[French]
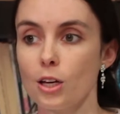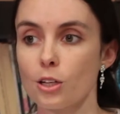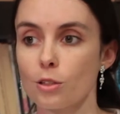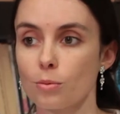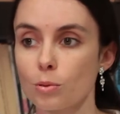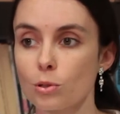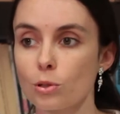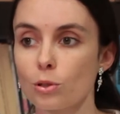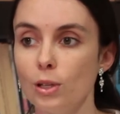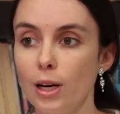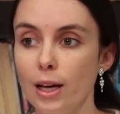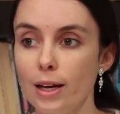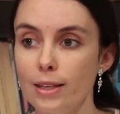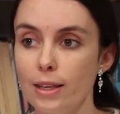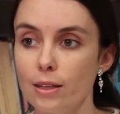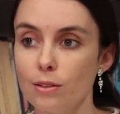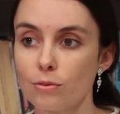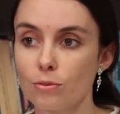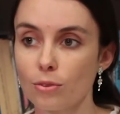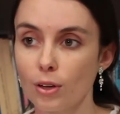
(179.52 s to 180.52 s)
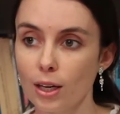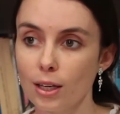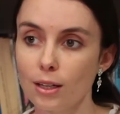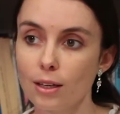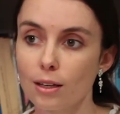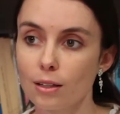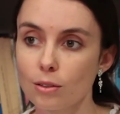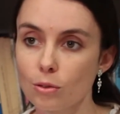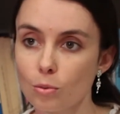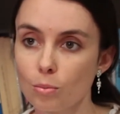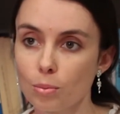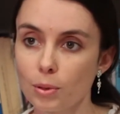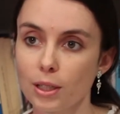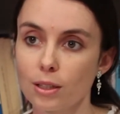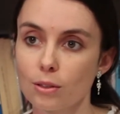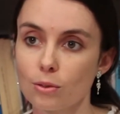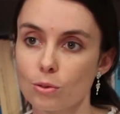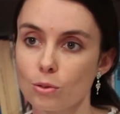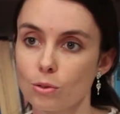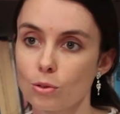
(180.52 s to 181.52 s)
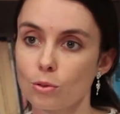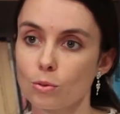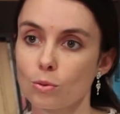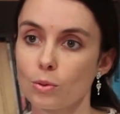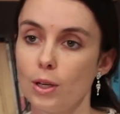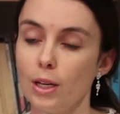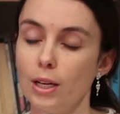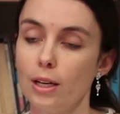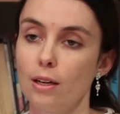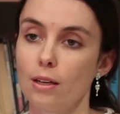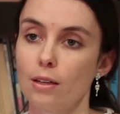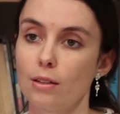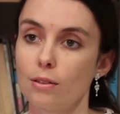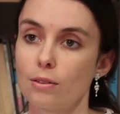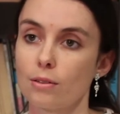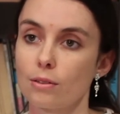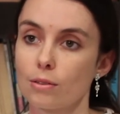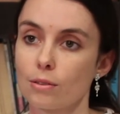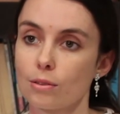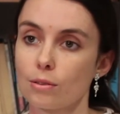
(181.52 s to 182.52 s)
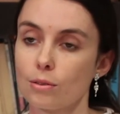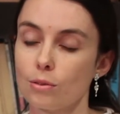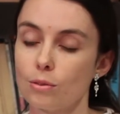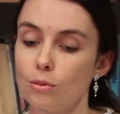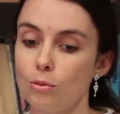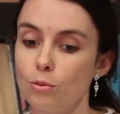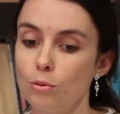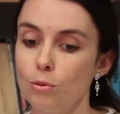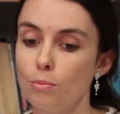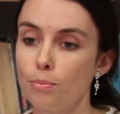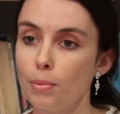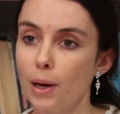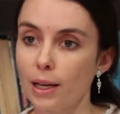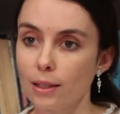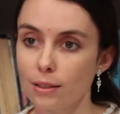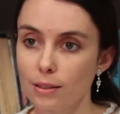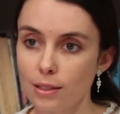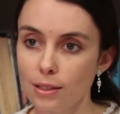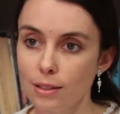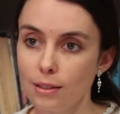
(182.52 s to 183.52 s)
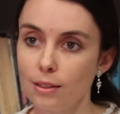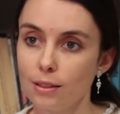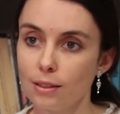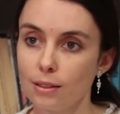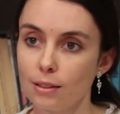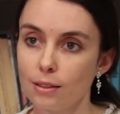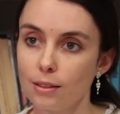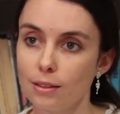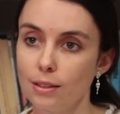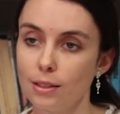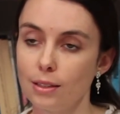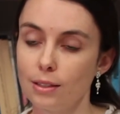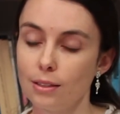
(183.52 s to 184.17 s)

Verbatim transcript: Je pense que là, il y a une vraie incompréhension euh, d'une partie des,